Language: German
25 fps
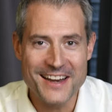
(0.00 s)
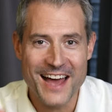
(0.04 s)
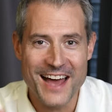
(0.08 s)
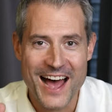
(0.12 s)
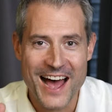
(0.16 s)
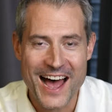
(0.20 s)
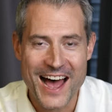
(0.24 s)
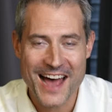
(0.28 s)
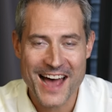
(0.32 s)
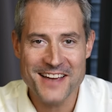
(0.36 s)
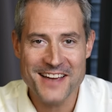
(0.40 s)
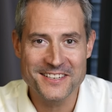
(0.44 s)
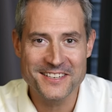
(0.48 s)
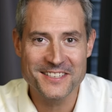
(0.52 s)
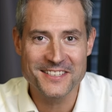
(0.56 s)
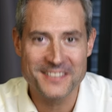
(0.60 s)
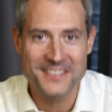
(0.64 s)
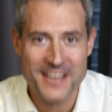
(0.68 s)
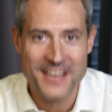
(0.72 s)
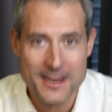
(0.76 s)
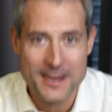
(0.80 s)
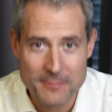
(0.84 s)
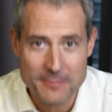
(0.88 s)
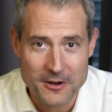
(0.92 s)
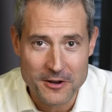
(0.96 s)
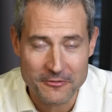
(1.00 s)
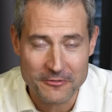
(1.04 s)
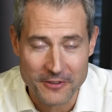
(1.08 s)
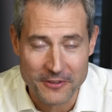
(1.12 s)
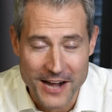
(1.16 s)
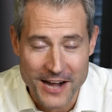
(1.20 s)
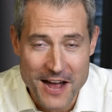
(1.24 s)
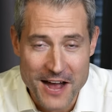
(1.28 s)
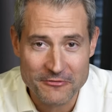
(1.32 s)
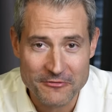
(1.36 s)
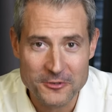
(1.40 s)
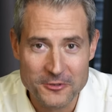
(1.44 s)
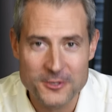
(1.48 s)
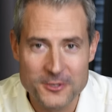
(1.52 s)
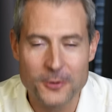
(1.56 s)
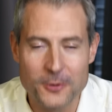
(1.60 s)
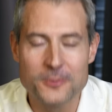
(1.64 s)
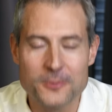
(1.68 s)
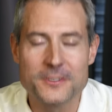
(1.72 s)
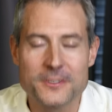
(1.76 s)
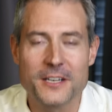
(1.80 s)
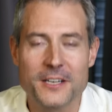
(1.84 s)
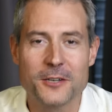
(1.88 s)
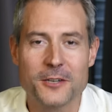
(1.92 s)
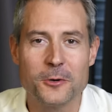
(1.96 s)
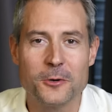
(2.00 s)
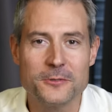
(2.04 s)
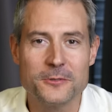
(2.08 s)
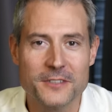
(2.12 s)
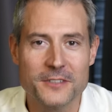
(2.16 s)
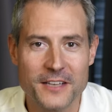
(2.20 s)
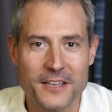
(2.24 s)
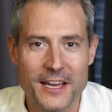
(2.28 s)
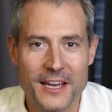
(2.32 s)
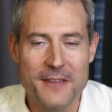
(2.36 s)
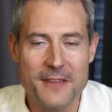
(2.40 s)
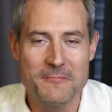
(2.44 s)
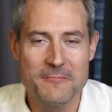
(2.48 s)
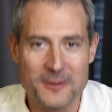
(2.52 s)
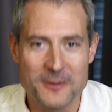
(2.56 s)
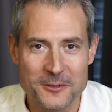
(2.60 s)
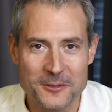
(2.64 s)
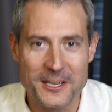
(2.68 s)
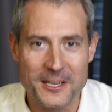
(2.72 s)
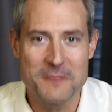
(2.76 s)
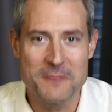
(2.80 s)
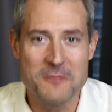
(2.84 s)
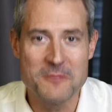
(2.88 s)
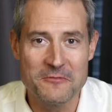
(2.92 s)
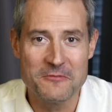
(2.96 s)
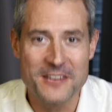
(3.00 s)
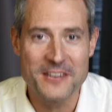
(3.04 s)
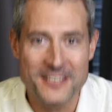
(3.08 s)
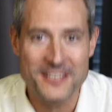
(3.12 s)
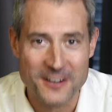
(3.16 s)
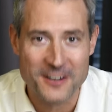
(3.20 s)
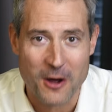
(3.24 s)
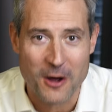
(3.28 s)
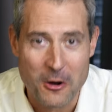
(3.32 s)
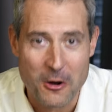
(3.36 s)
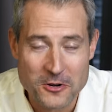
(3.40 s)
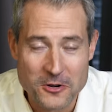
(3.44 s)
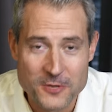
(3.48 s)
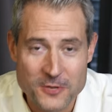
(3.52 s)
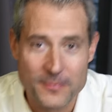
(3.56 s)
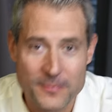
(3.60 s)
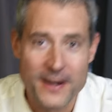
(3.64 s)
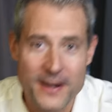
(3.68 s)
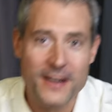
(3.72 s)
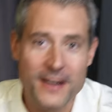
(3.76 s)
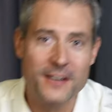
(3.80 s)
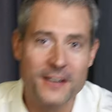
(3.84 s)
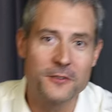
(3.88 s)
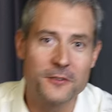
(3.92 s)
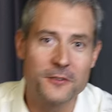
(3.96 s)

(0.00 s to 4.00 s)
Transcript: heißes Thema, worauf uns unsere Kunden immer und immer wieder ansprechen